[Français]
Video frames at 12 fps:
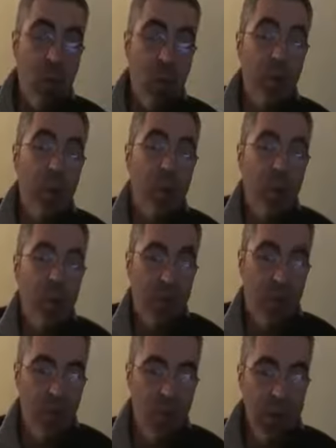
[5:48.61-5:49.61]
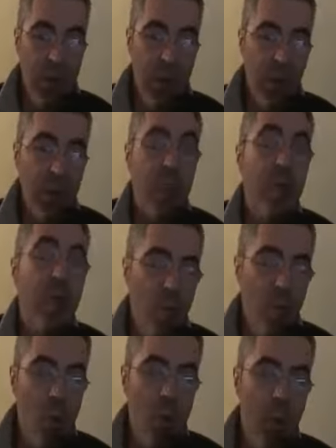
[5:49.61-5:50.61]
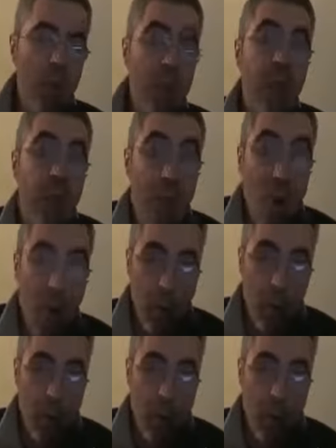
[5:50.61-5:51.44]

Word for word: Quand est-ce qu'ils se mobilisent Est-ce qu'ils se mobilisent et quand